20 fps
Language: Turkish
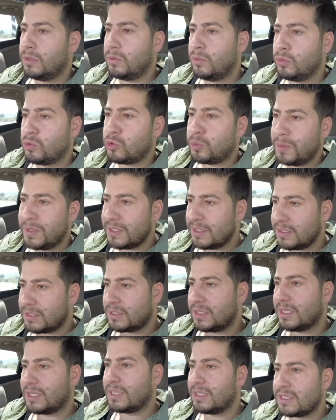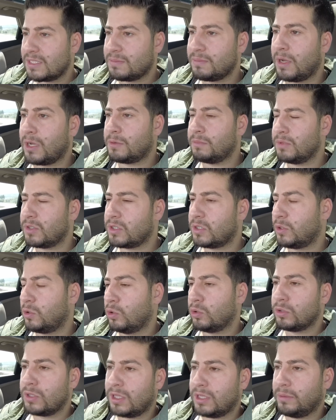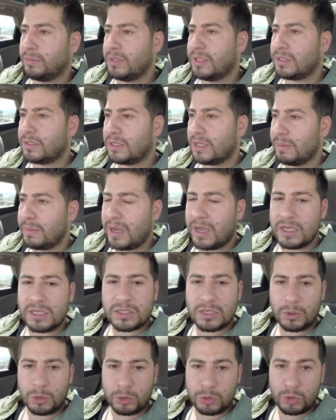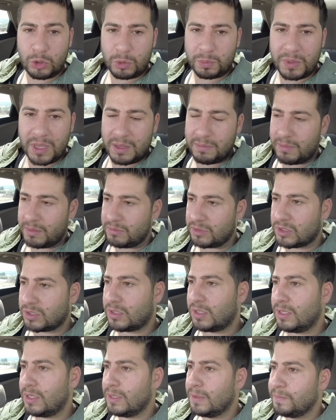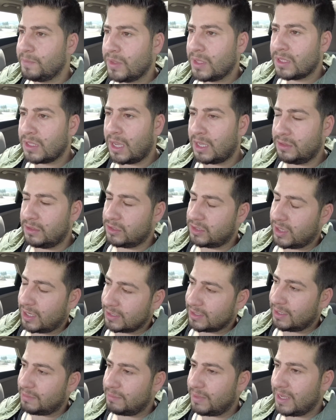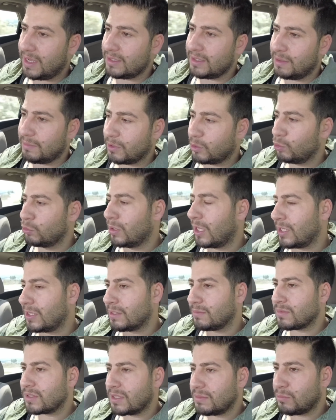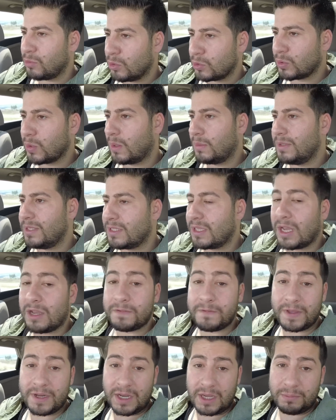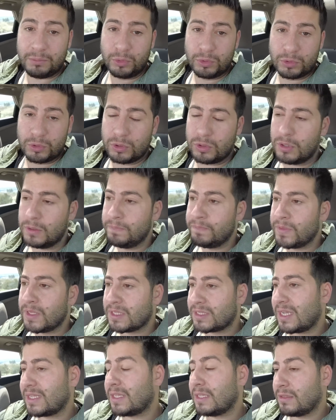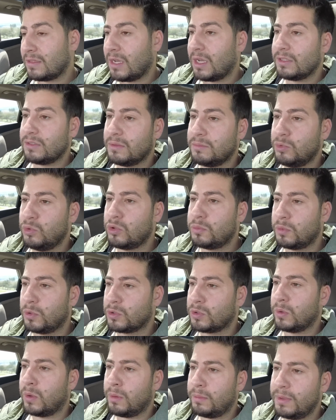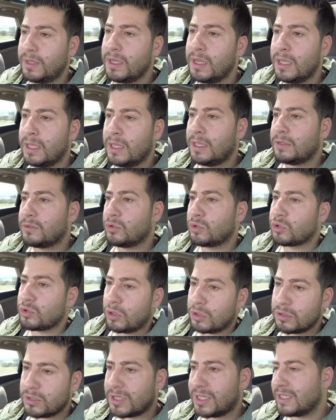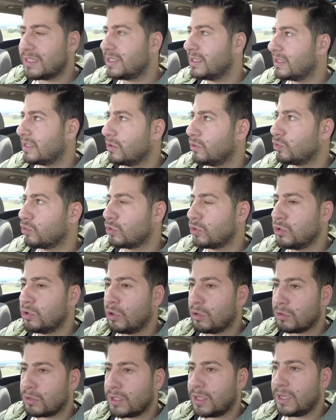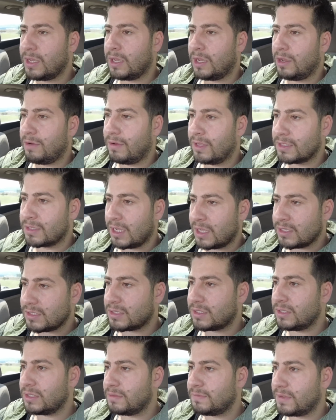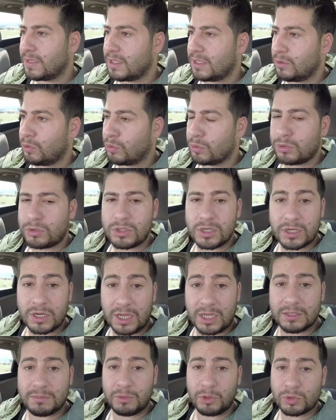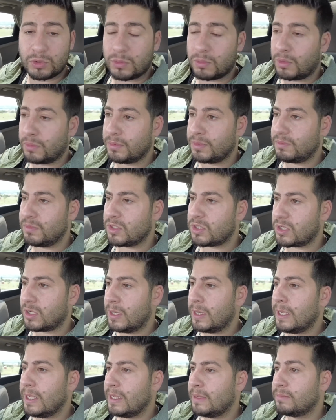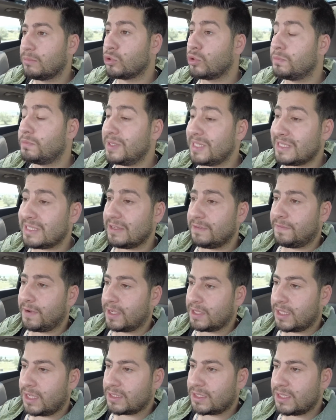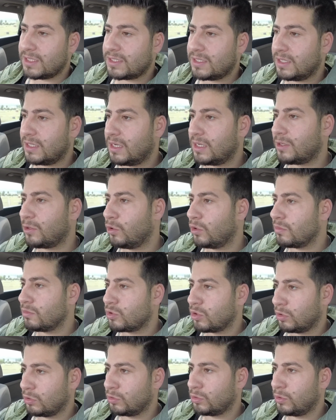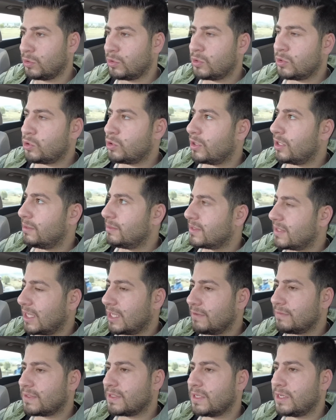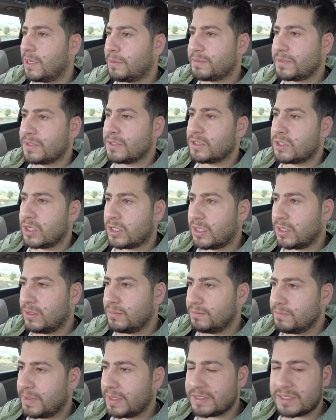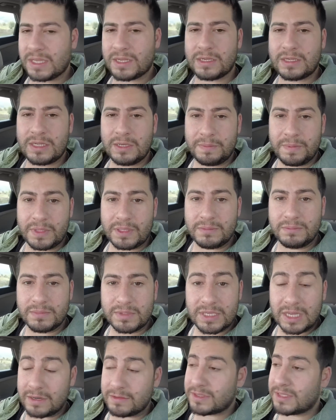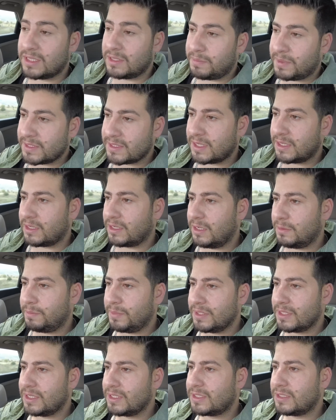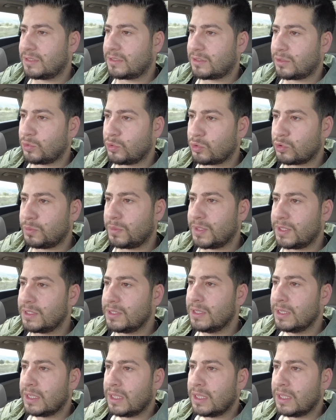3008 bakmıştık onu da alabilirdik ama Ayşe onu çok beğenmemişti. Yani dışarıdan beğendi ama kullandığımızda bu otomobili daha ferah buldu. Zaten daha da büyük bir otomobil. Tucson kesinlikle uzun yolda avantajlı ve oldukça rahat bir otomobilmiş. Bunu bir defa daha test ederek görmüş olduk. Şimdi şöyle bir servisin kapısını çalalım. Pazarlık yapalım. Serviste de pazarlık yapmayı kesinlikle unutmayın.